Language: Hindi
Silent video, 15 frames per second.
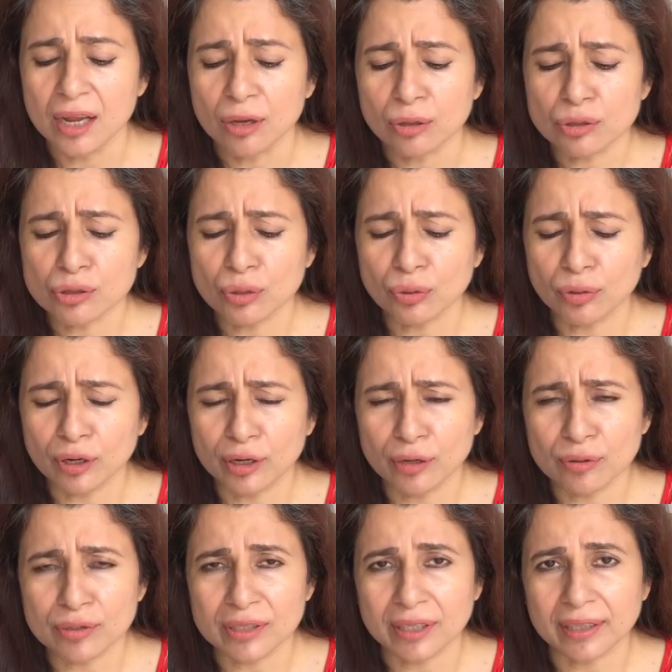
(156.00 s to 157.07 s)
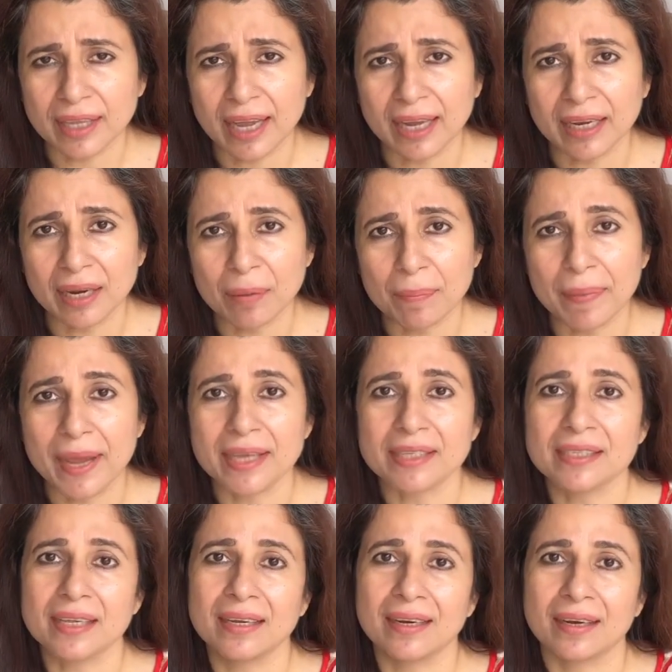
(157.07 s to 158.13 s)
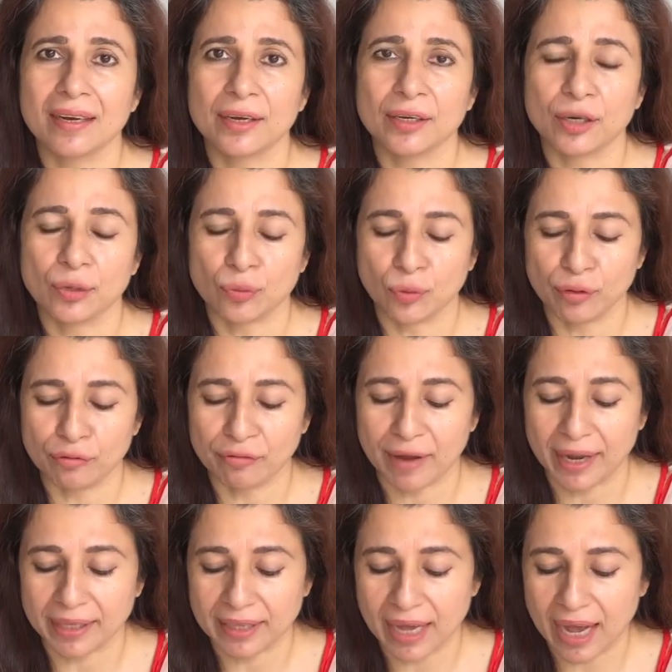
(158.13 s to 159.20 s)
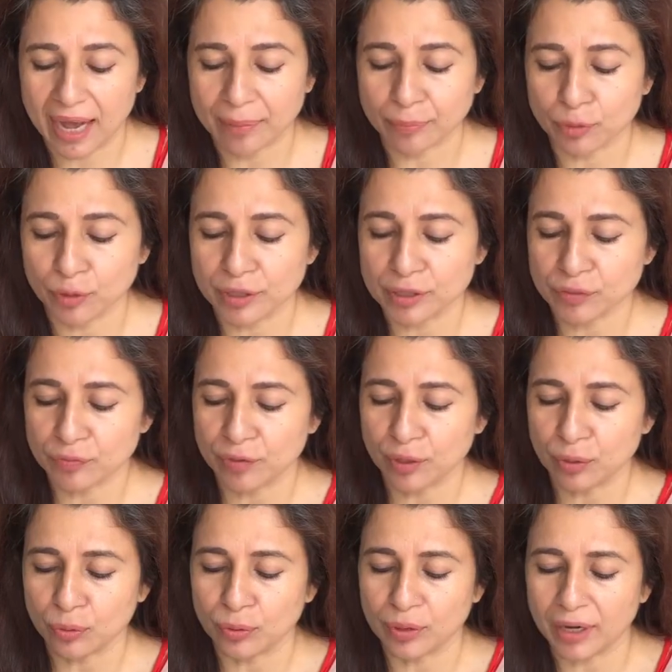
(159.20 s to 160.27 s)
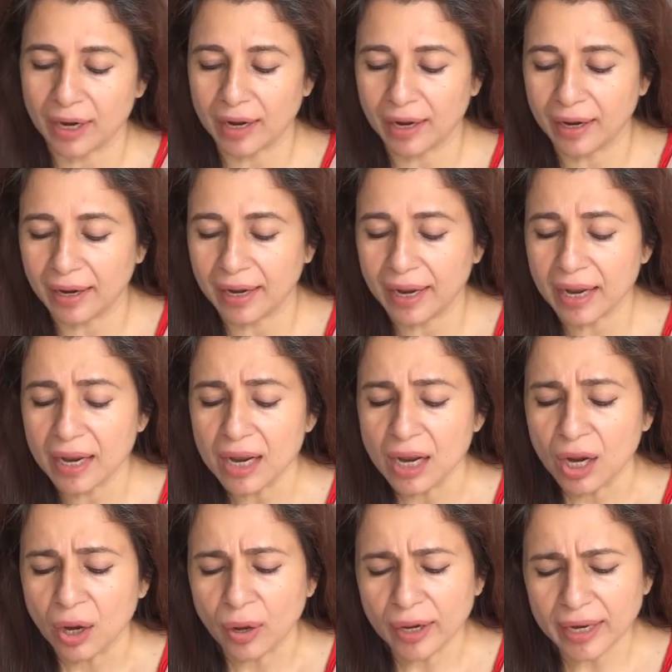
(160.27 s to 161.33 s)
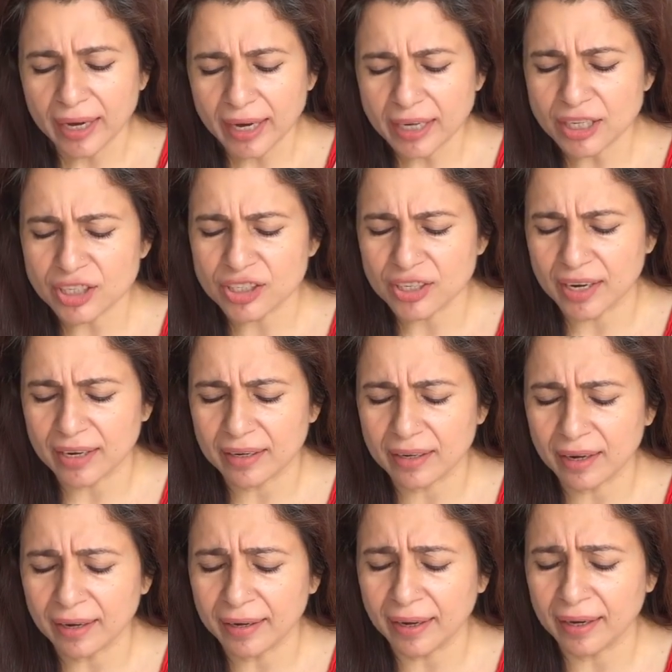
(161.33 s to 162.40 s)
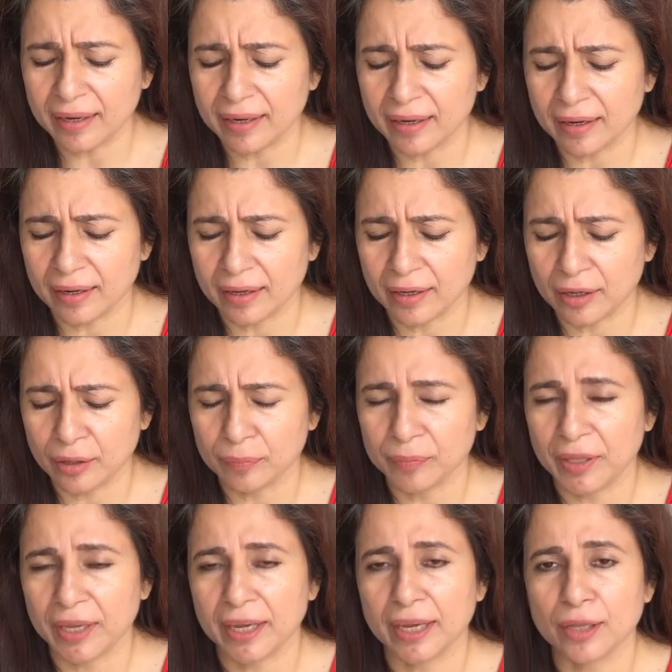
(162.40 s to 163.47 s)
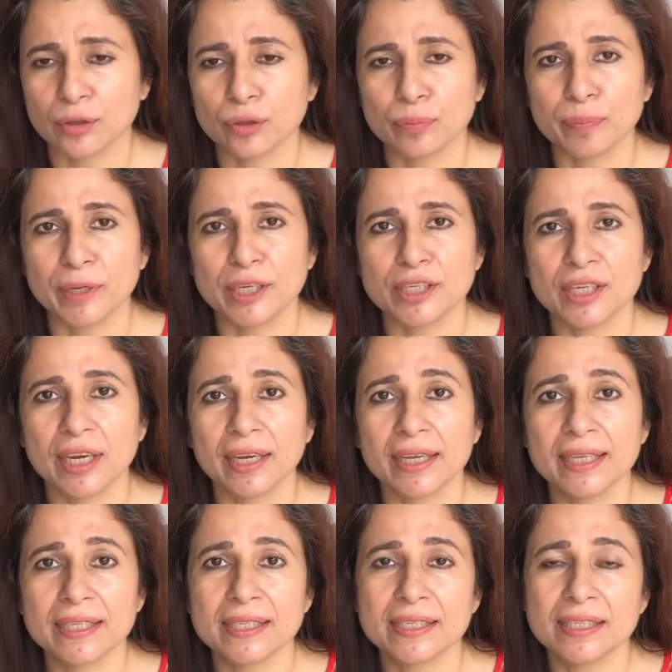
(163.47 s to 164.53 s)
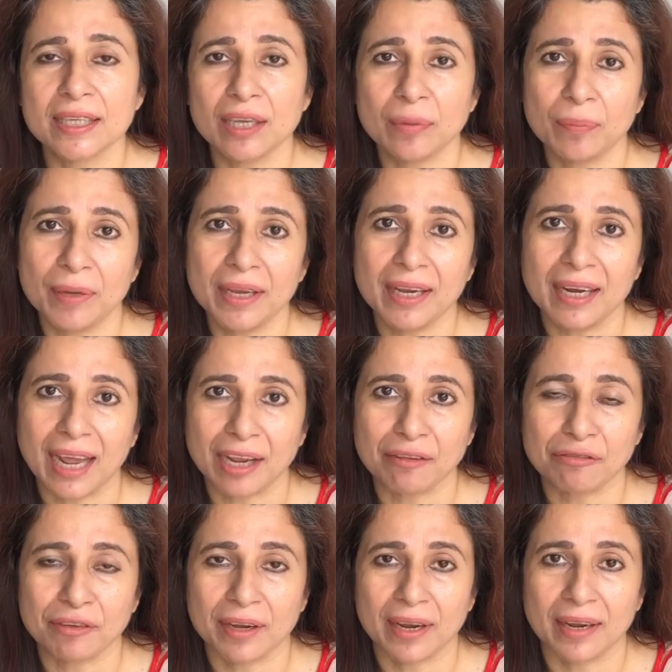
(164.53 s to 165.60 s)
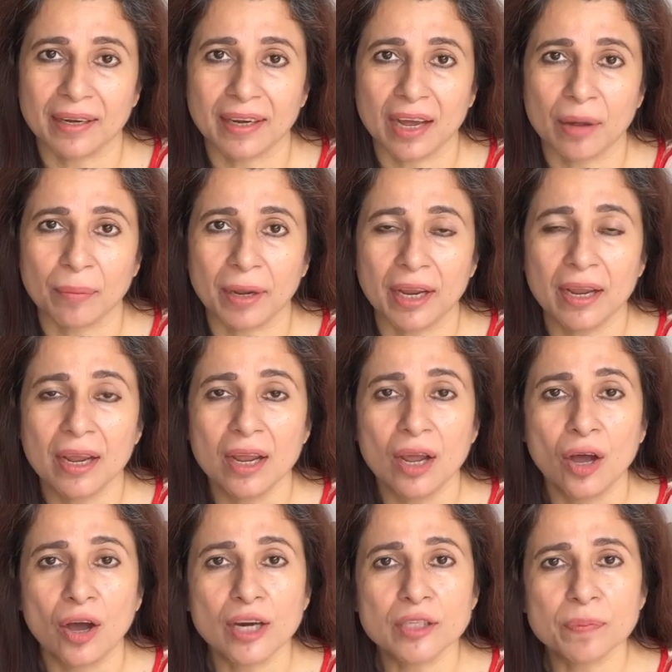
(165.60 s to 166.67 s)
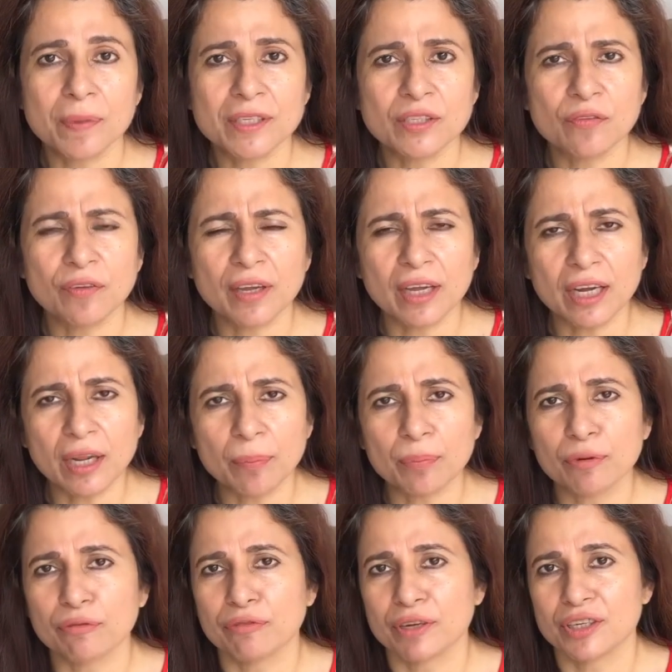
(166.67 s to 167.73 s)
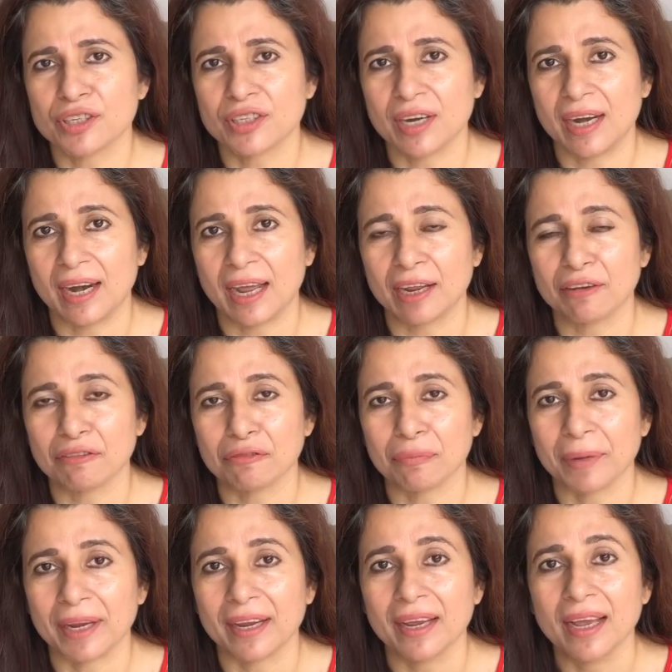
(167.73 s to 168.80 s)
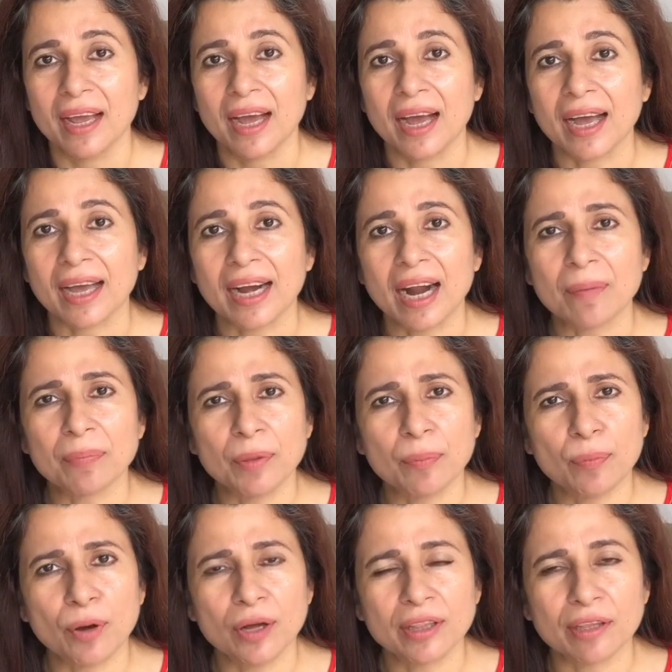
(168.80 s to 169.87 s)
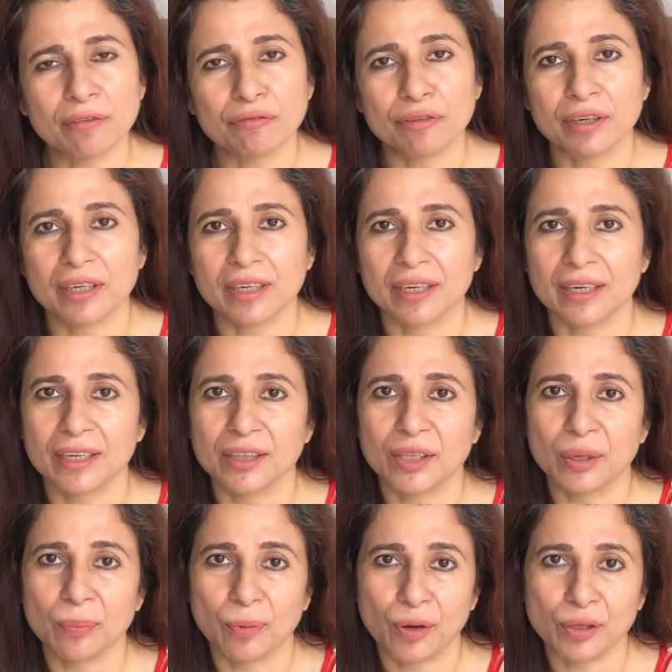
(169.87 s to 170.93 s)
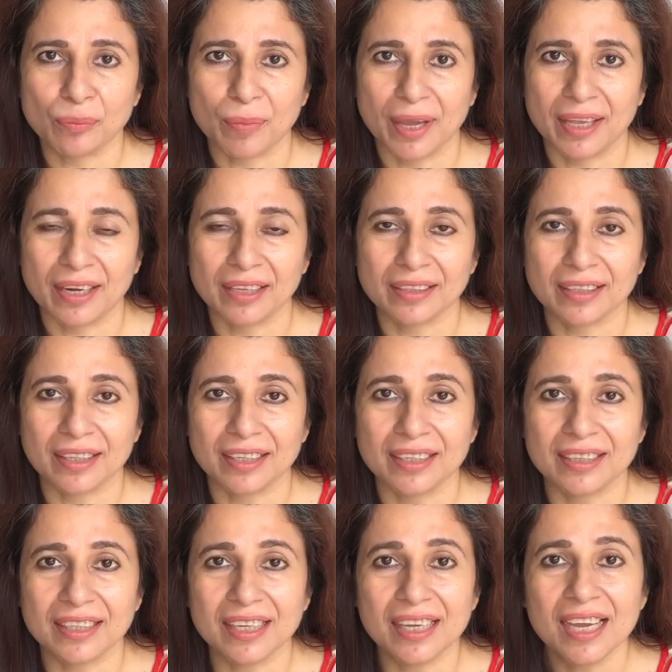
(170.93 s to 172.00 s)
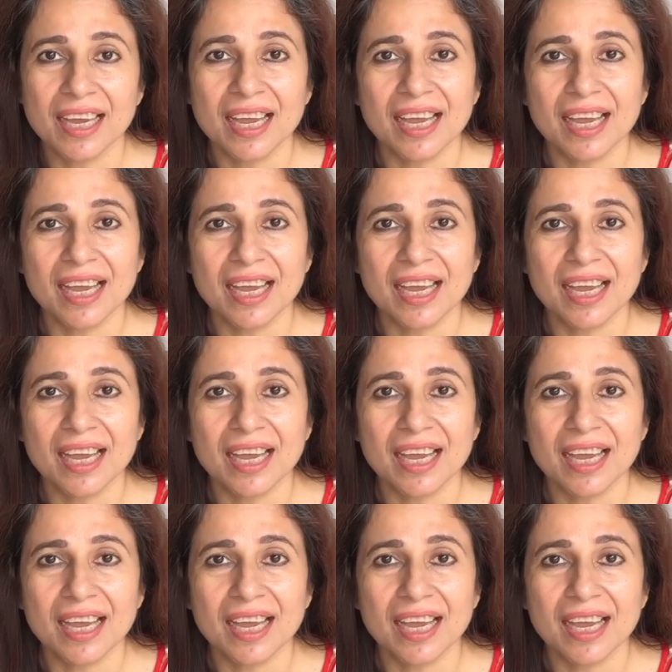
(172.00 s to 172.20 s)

कुछ लोगों के लिए हो सकता है कि पैसे रिलेटेड कोई फ़ायदा आपको इस वीक हो रहा है और इन जनरल के लिए अगर हम देखें तो पीछे किसी भी लाइफ के एरिया में और स्पेसिफ़िकली प्रोफेशनल लाइफ में अगर आपने बहुत एफ़र्ट करे थे बहुत मेहनत करी थी